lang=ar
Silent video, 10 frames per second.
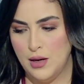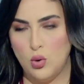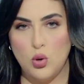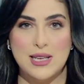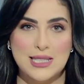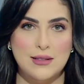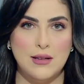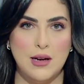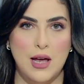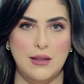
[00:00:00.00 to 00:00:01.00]
خلاصه
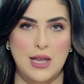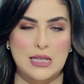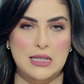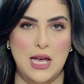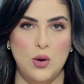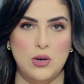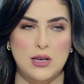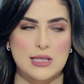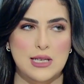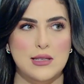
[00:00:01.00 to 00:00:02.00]
القضيه دي او
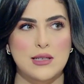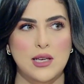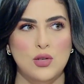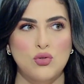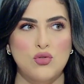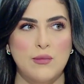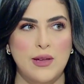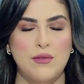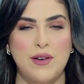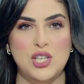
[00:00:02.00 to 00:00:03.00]
القصه دي انه
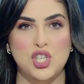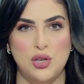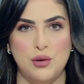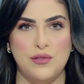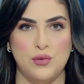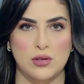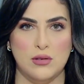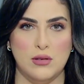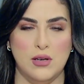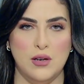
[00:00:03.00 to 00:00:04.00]
ما ينفعش
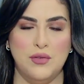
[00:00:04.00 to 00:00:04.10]
نرفض آه،